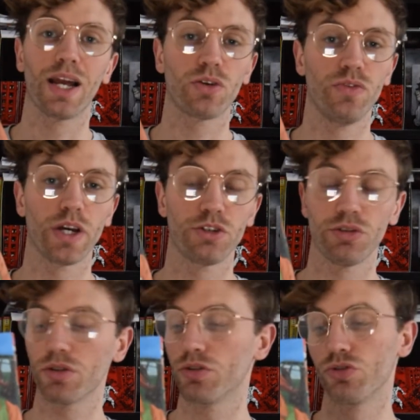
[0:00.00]
la
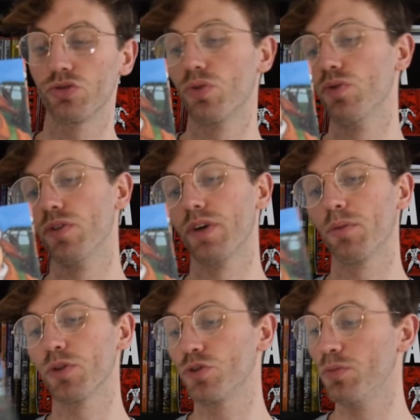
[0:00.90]
couverture que je trouve
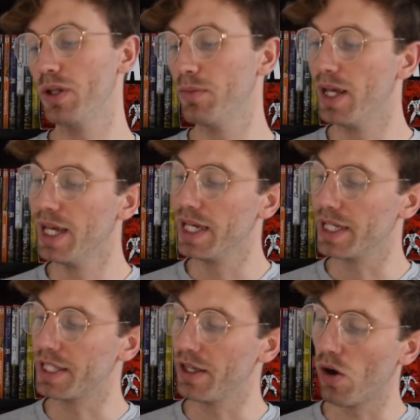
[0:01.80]
vraiment sublime et
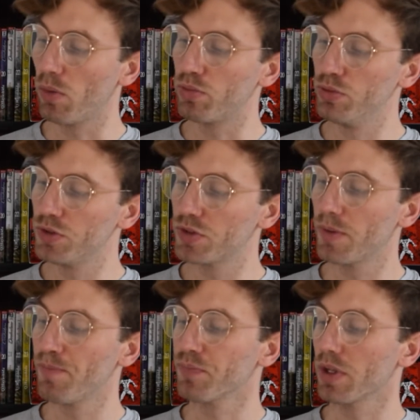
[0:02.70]
qui est en plus
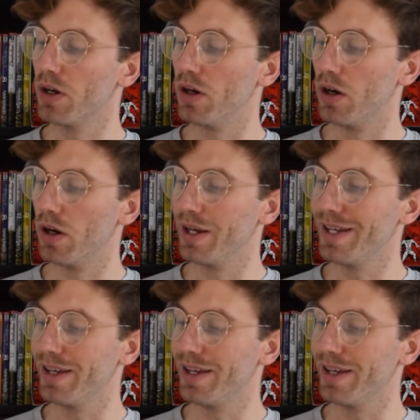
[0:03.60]
euh,